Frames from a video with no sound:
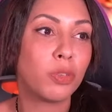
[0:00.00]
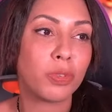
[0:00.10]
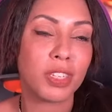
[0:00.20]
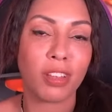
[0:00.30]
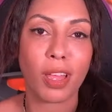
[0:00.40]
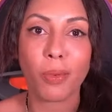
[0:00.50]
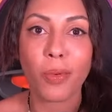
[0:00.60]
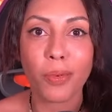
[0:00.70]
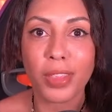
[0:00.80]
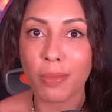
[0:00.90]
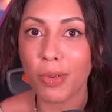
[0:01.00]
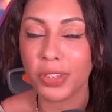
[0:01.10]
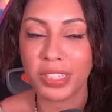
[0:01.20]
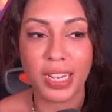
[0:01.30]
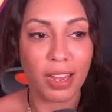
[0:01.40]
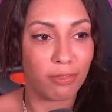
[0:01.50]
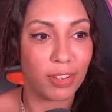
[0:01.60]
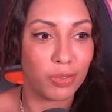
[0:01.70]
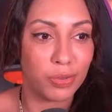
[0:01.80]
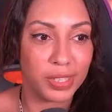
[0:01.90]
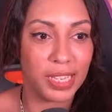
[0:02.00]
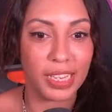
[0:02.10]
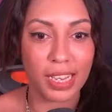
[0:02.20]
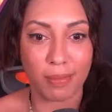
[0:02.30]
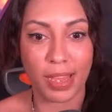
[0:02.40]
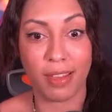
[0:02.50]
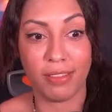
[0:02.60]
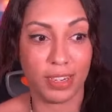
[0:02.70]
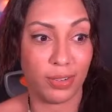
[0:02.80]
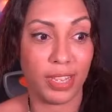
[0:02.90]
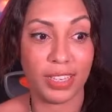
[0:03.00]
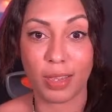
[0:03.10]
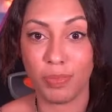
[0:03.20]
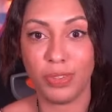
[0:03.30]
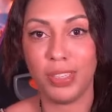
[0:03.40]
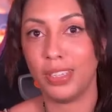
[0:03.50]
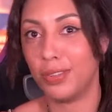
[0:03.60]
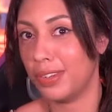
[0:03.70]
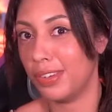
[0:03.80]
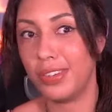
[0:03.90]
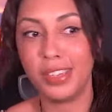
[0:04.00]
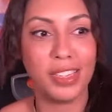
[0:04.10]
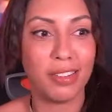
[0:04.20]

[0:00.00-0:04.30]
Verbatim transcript: Je pensais vraiment qu'on amorçait la fin du CRM avec le dernier épisode et qu'il y,